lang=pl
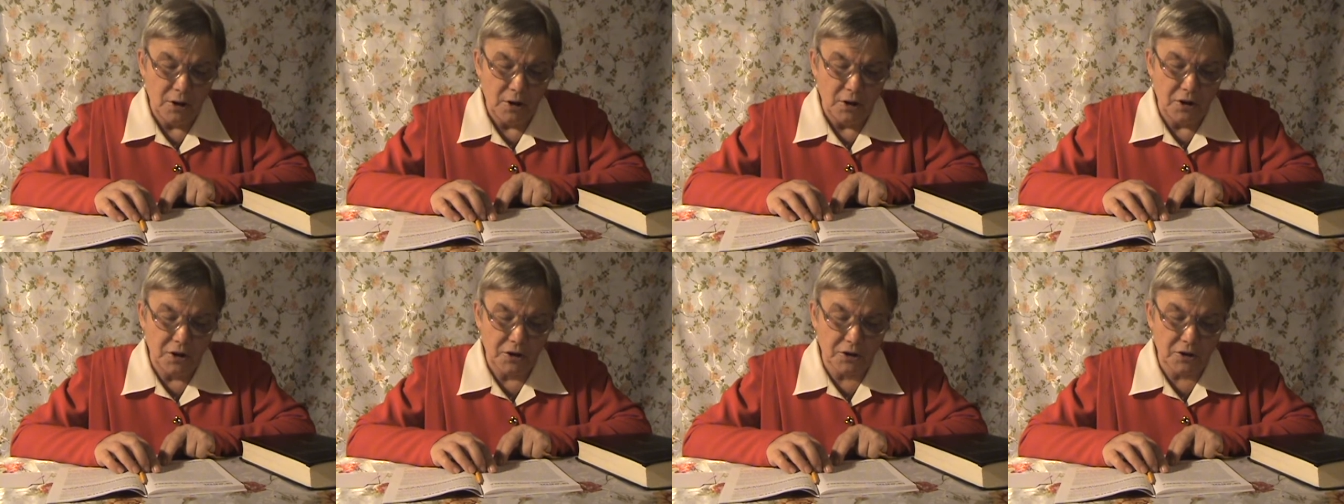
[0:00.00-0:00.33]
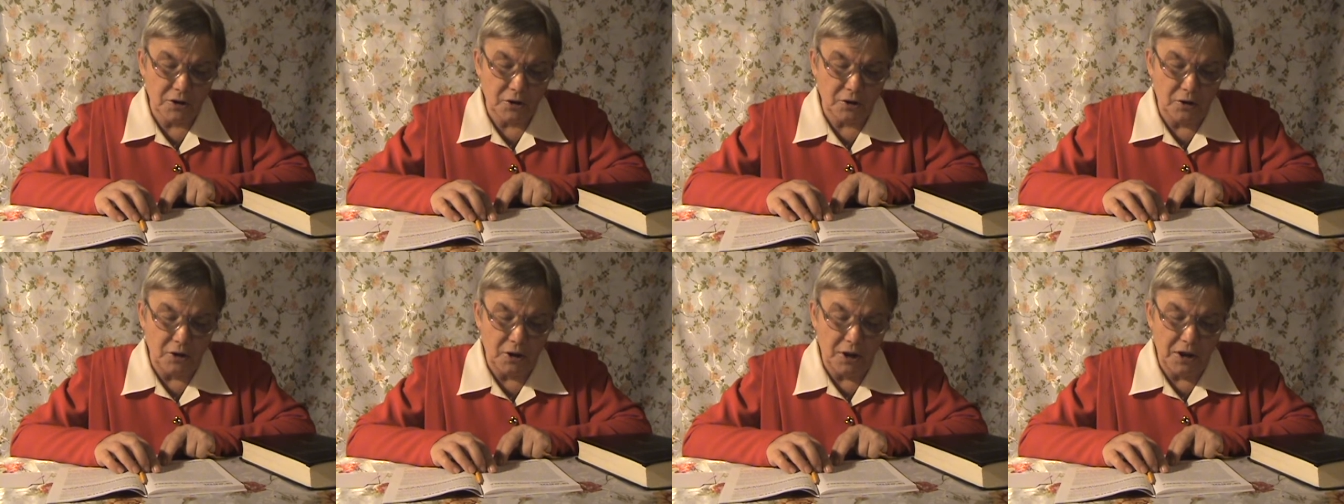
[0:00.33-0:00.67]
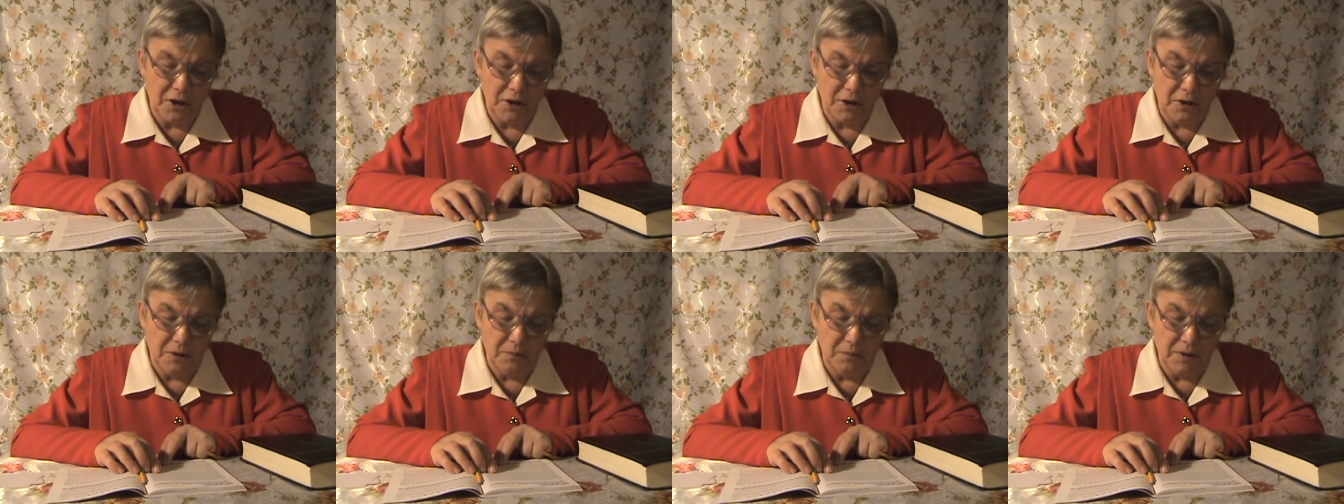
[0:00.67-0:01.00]
jest
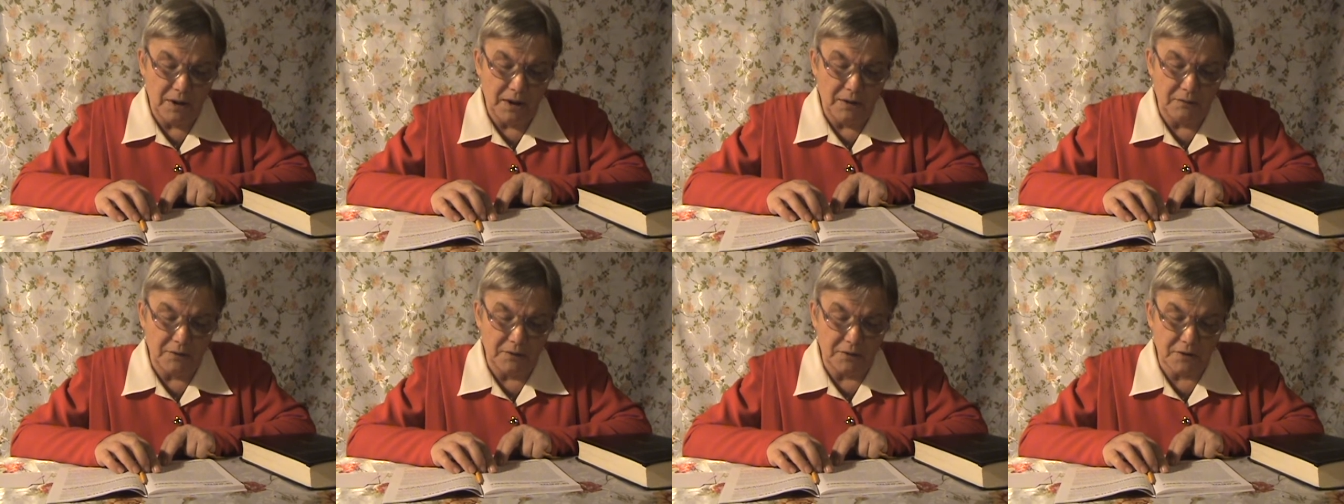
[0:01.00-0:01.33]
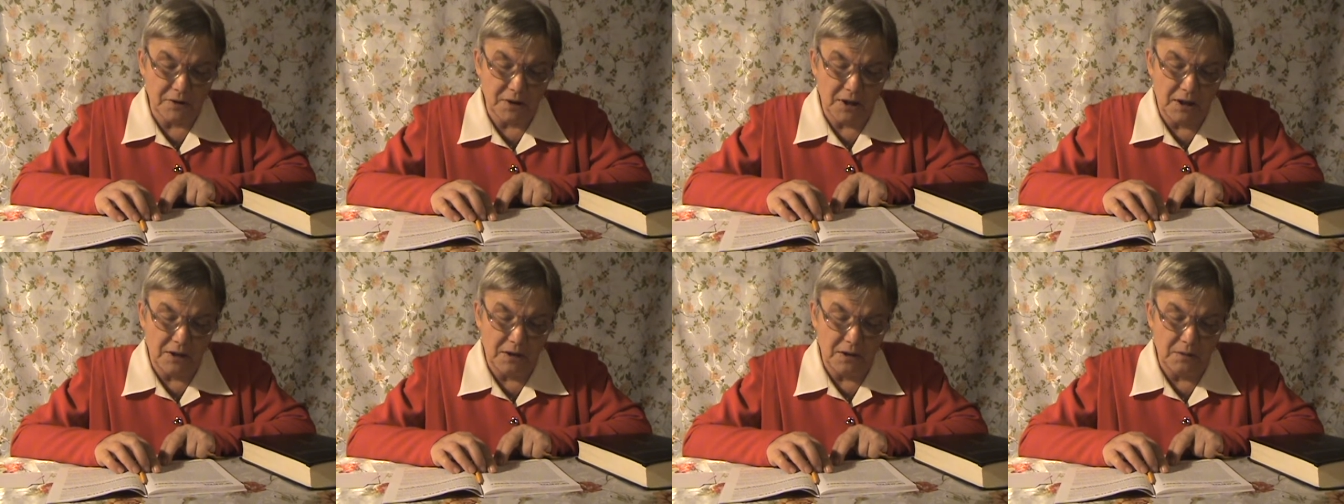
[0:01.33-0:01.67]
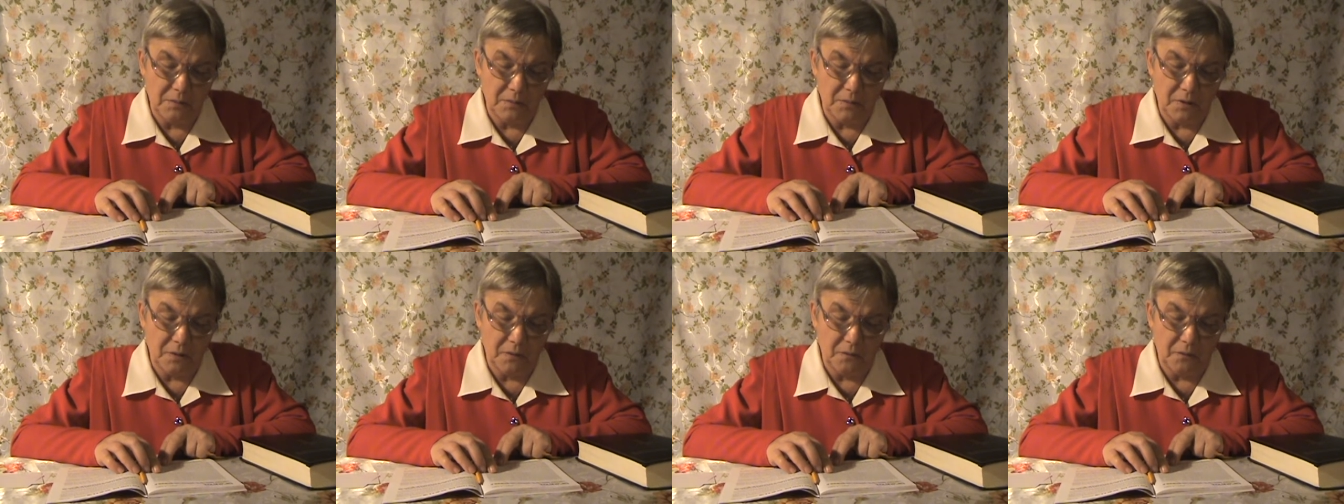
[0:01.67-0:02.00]
kolejnym
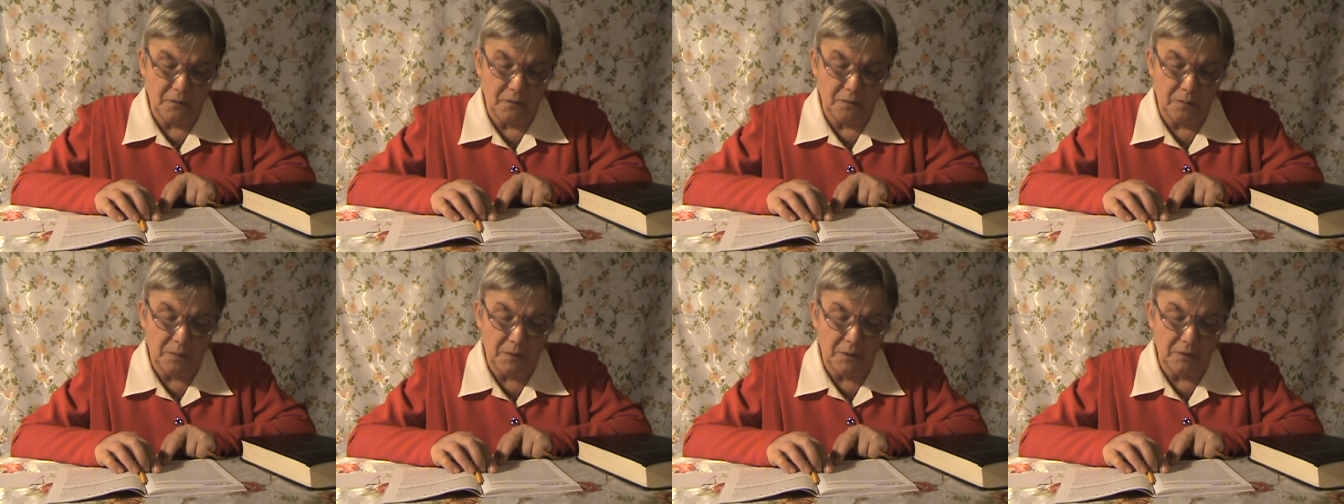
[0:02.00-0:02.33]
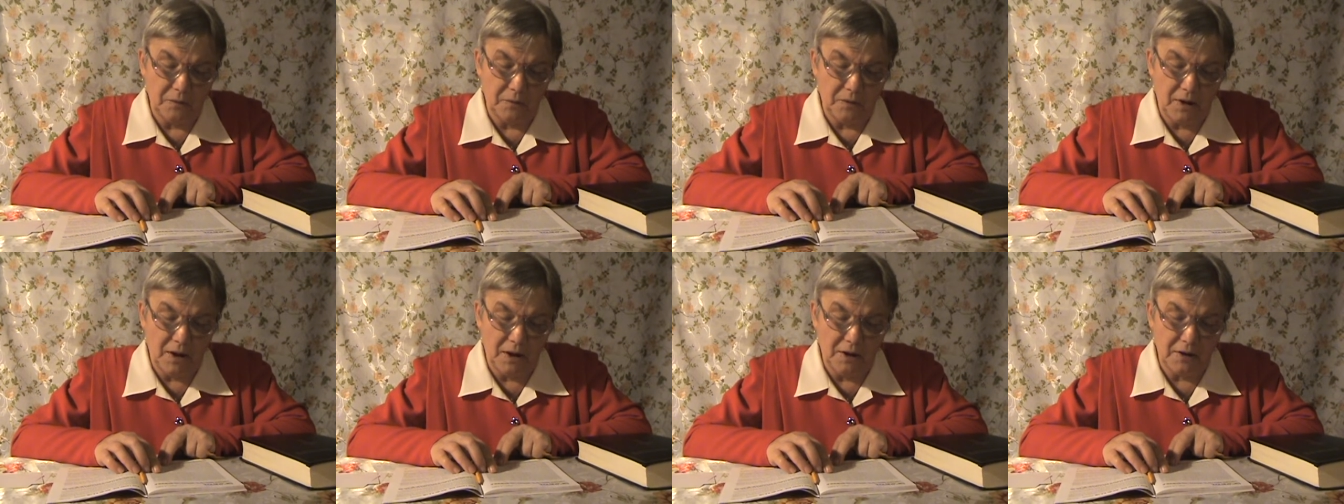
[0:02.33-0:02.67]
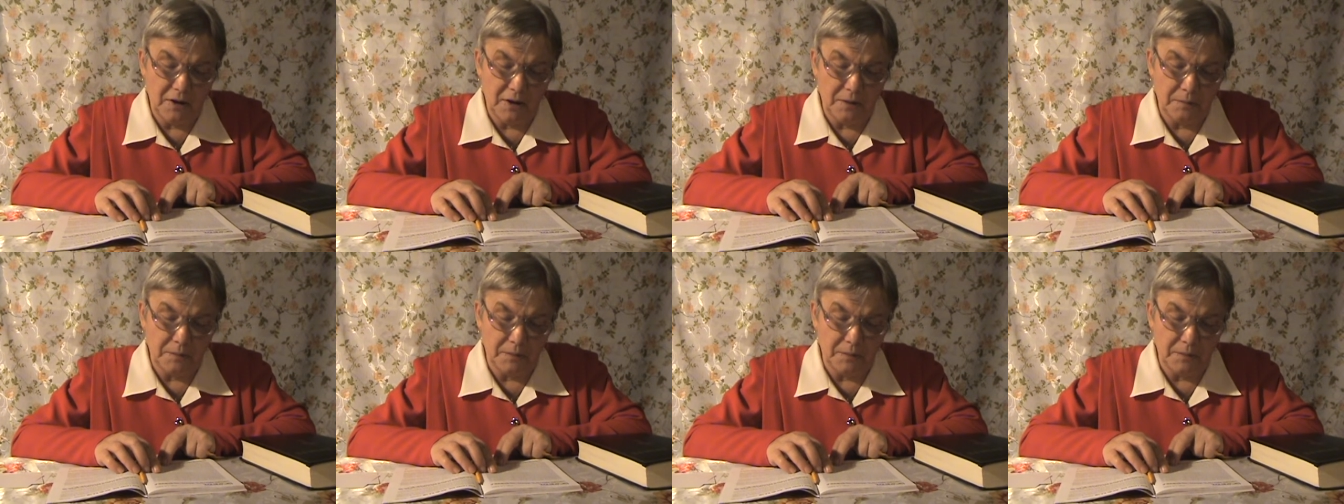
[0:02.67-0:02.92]
nawiązaniem do wypełniania